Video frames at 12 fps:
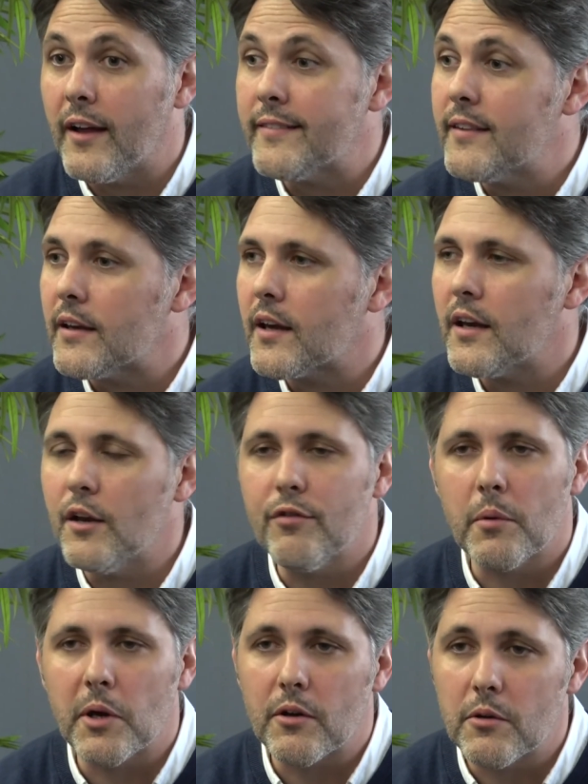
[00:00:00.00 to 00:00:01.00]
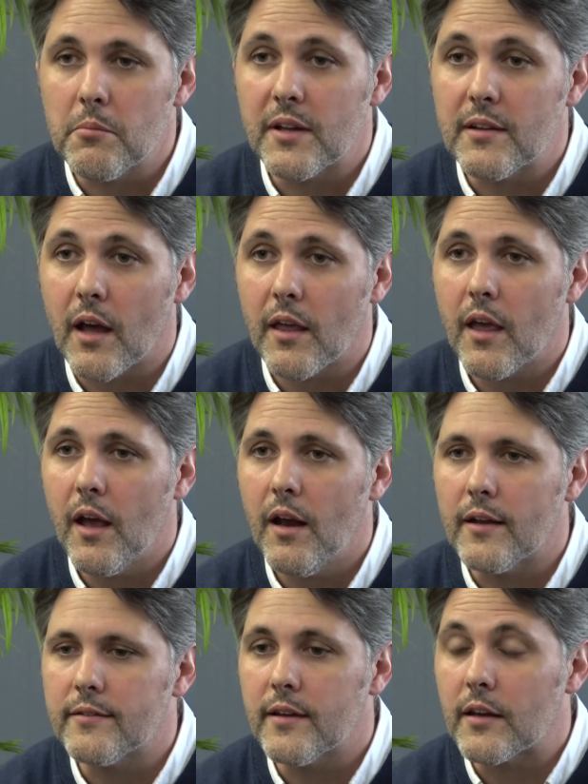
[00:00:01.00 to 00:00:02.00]
intégrer les fabricants de matériel,
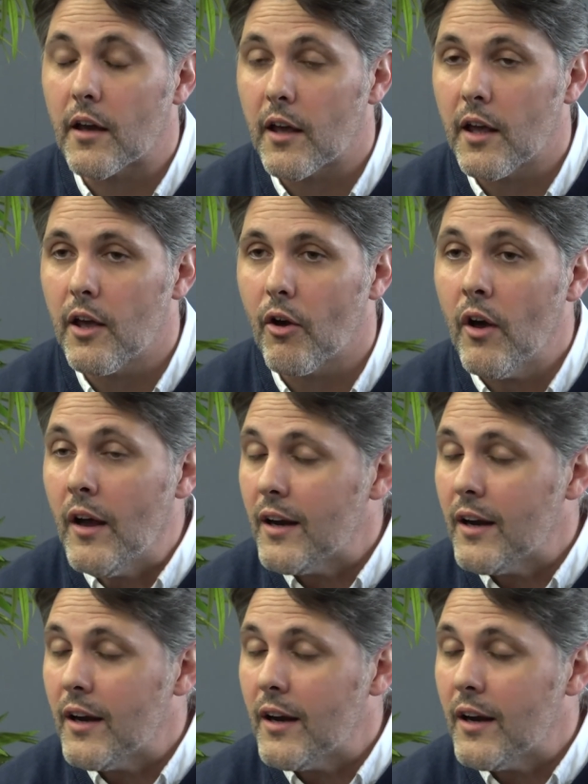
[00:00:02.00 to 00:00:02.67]
intégrer euh,